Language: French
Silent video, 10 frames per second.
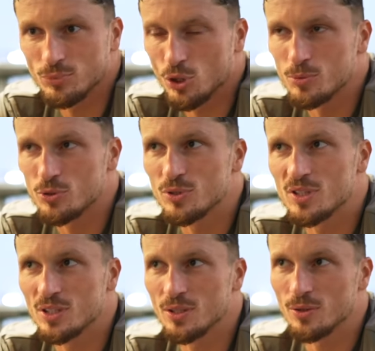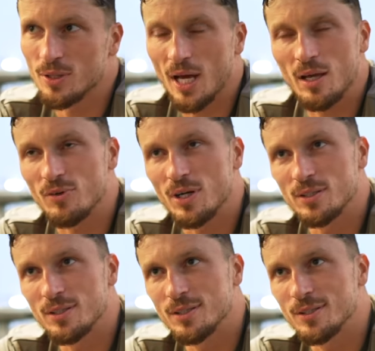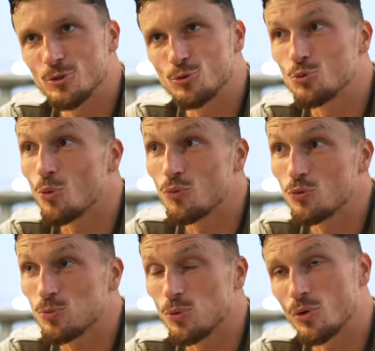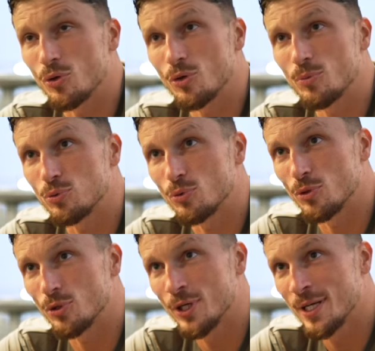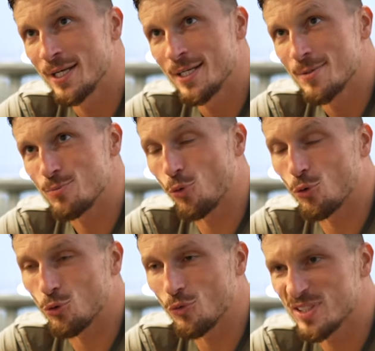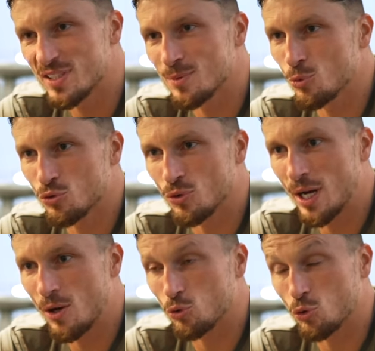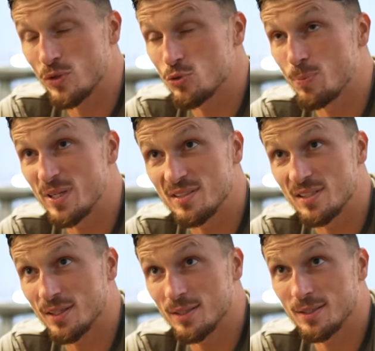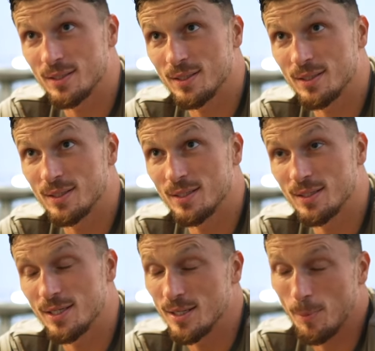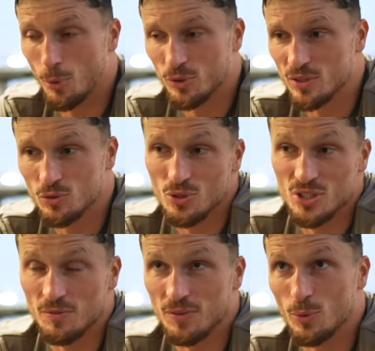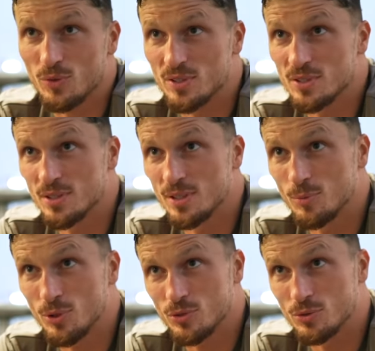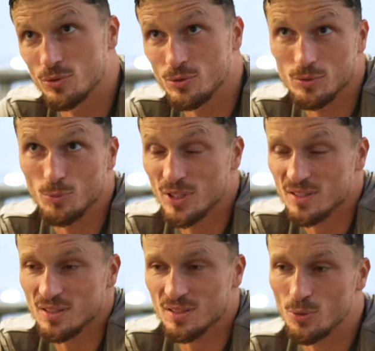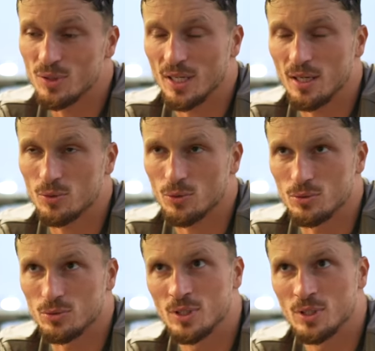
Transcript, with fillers: comme je te disais en arrivant, euh, je joue au foot pour, euh, pour, euh, pour retrouver ces émotions-là, retrouver du plaisir et, apporter ce que je sais faire aussi. Et moi, ce que mon essence, c'est le terrain. Donc,